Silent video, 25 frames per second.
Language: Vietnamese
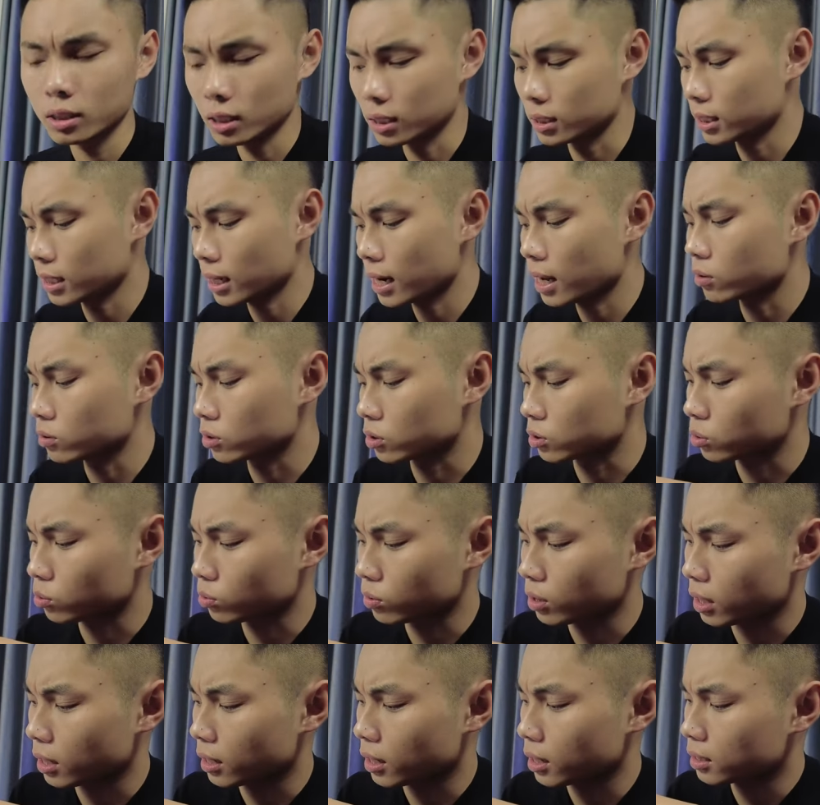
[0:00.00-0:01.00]
thì sẽ đều sử
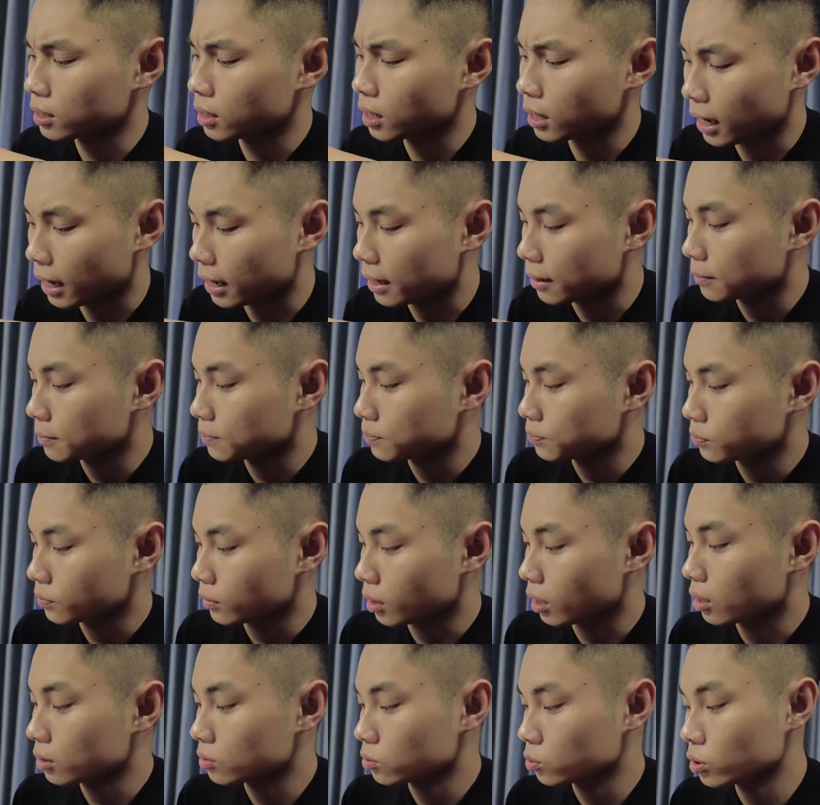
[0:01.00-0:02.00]
dụng được cái thân này
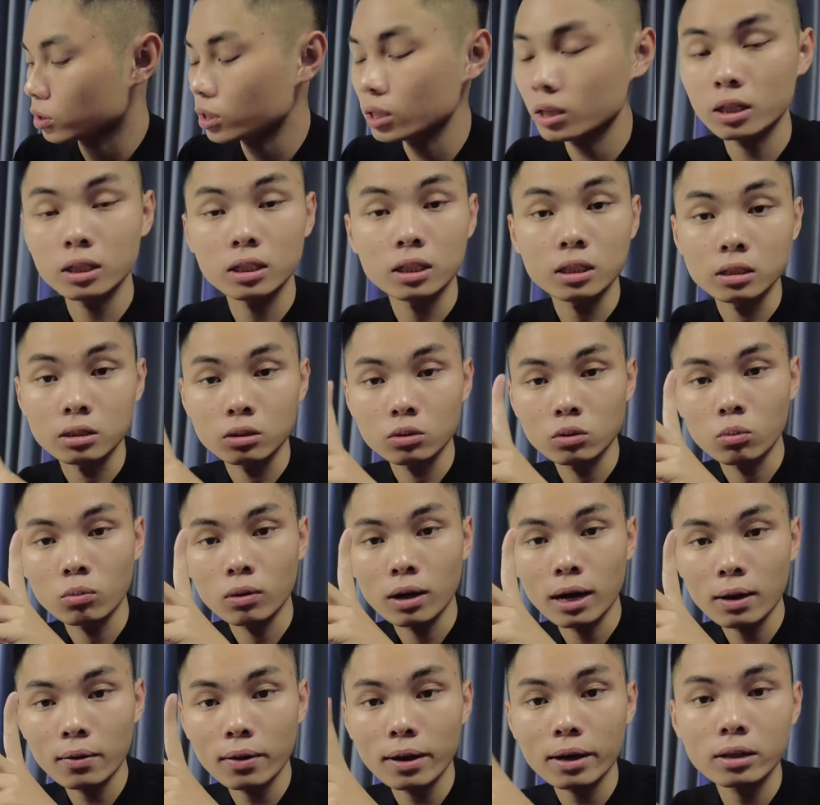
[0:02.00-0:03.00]
đó tuy nhiên thì chỉ
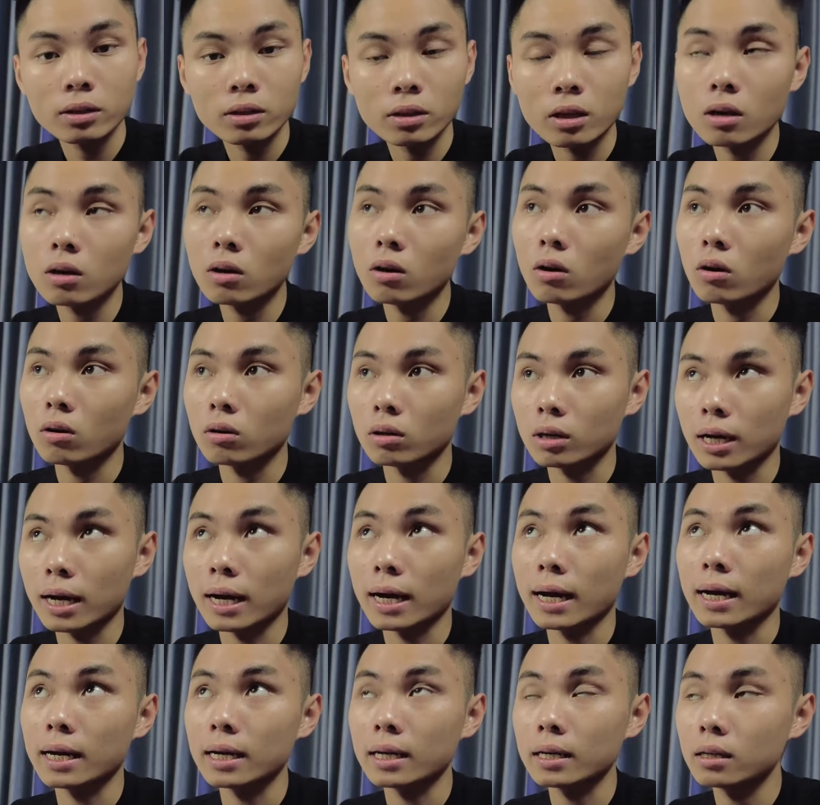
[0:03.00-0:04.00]
dùng hai loại thôi nhá còn
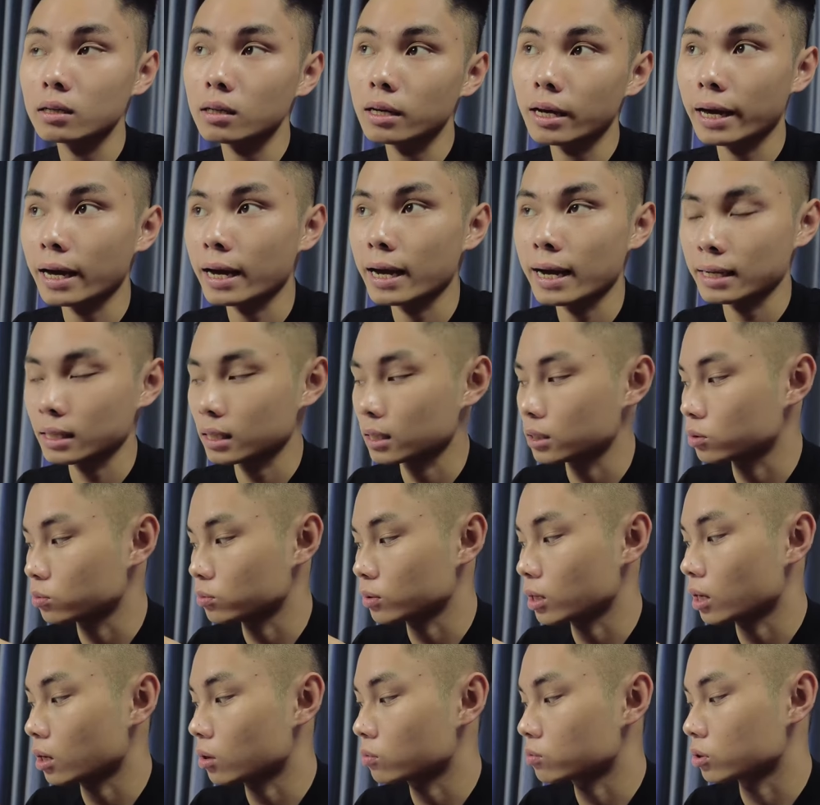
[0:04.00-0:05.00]
cái E2 thì
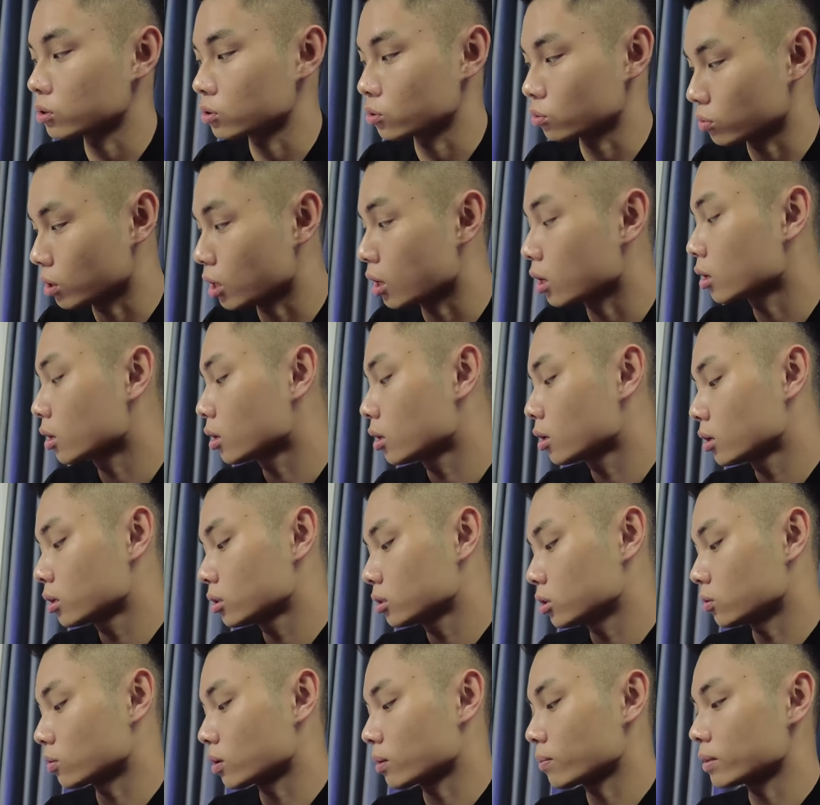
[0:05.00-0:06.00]
chúng ta không sử dụng được
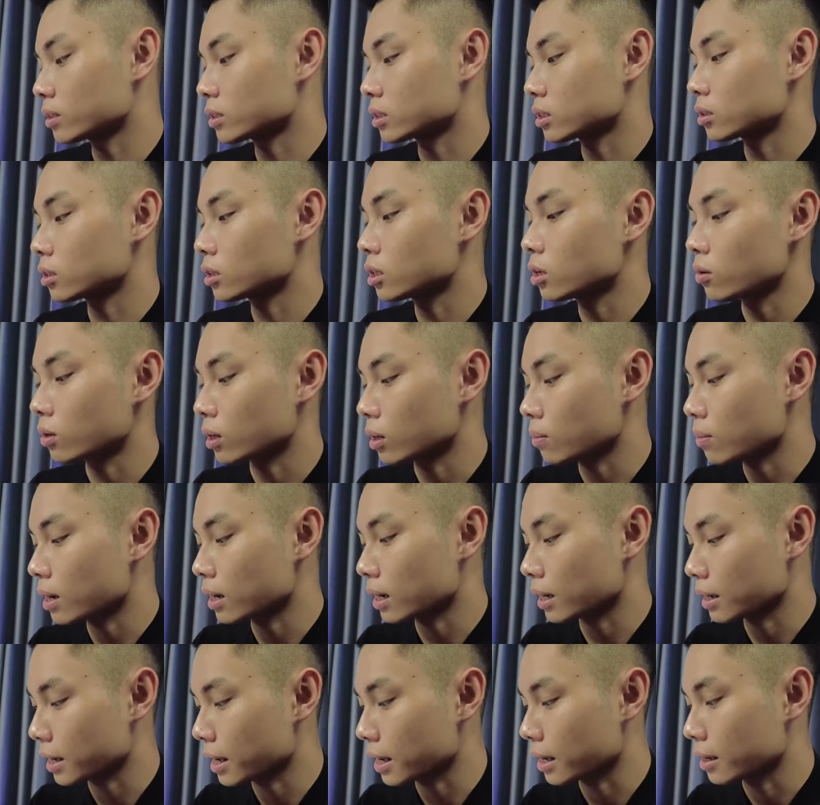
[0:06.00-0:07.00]
thì hôm nay mình sẽ giới thiệu với các
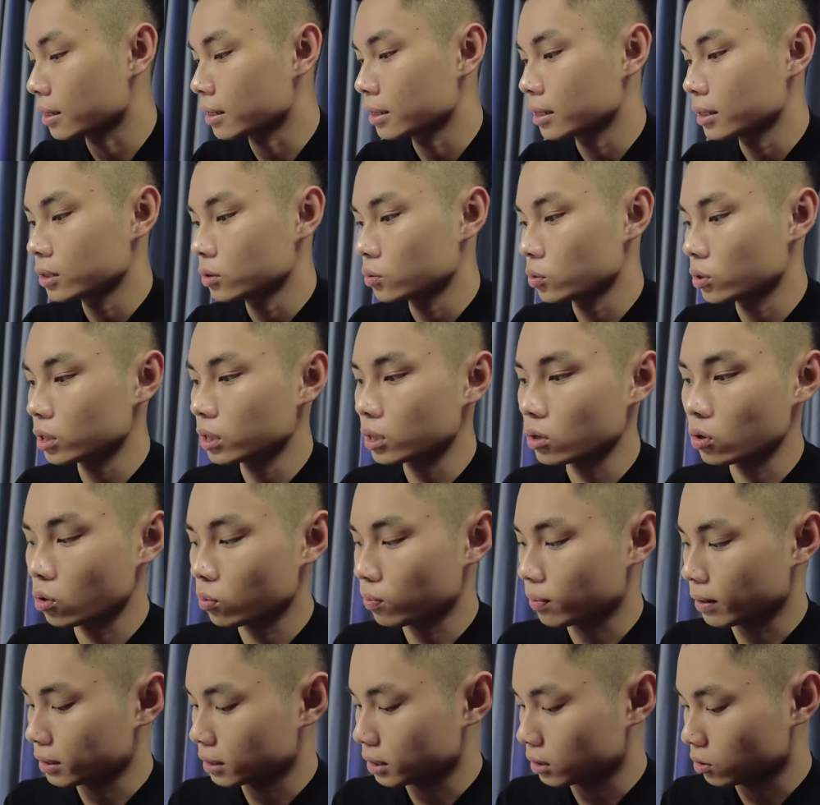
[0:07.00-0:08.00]
bạn cái này tuy nhiên cái
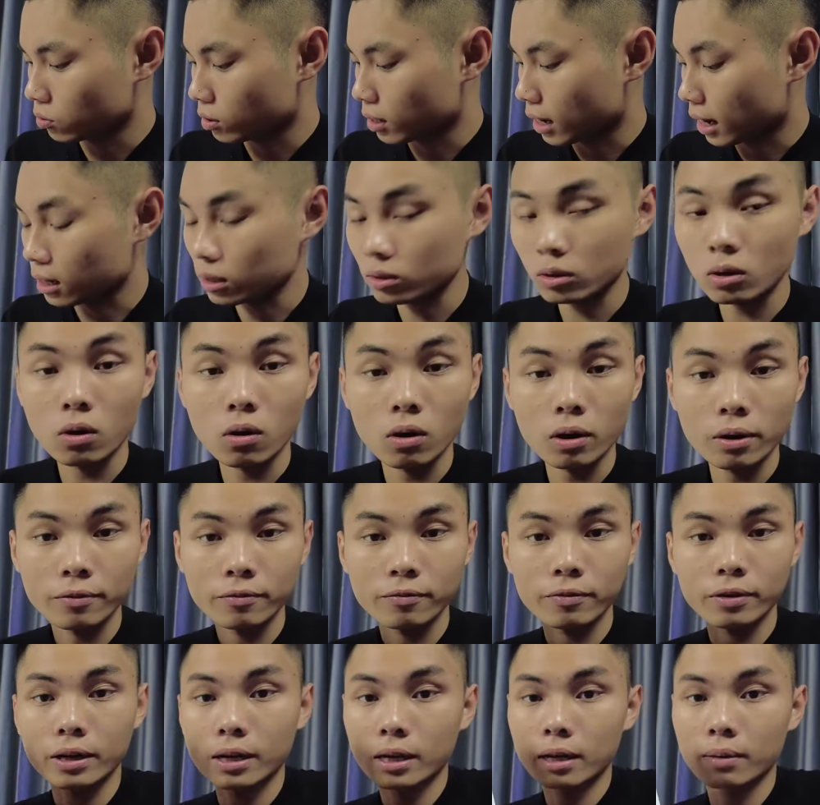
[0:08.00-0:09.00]
hộp này thì nó khá là to
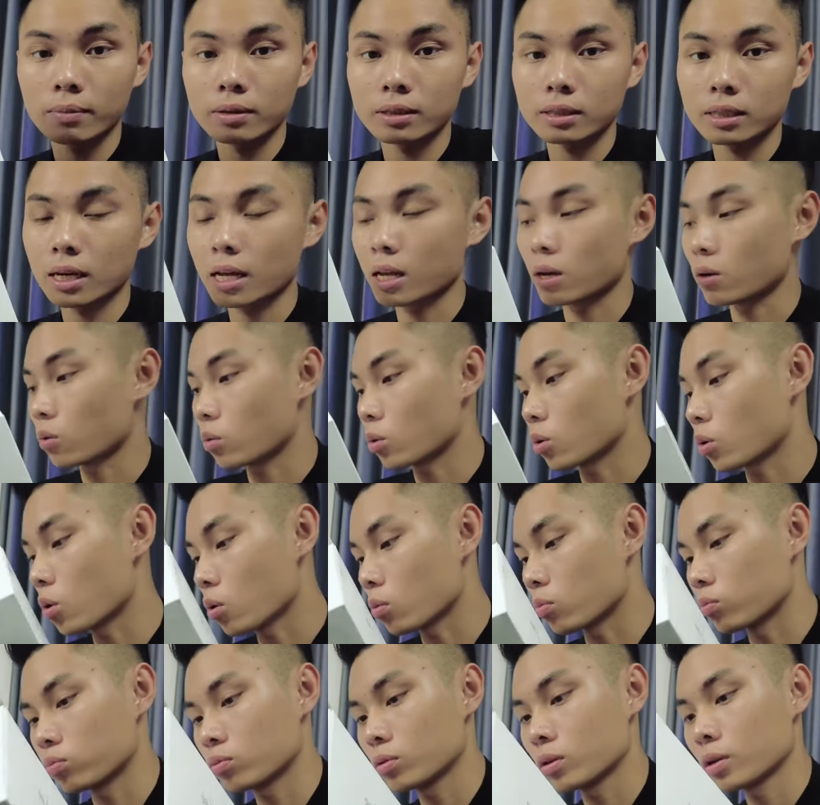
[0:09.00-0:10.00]
vậy nên là mình sẽ để nó cuối
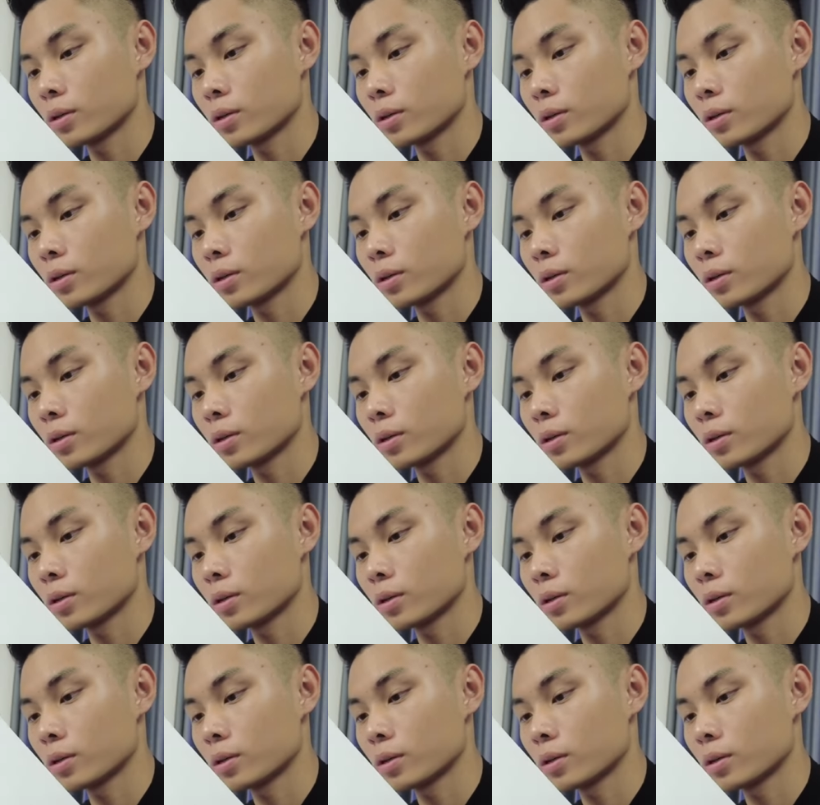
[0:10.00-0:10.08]
cùng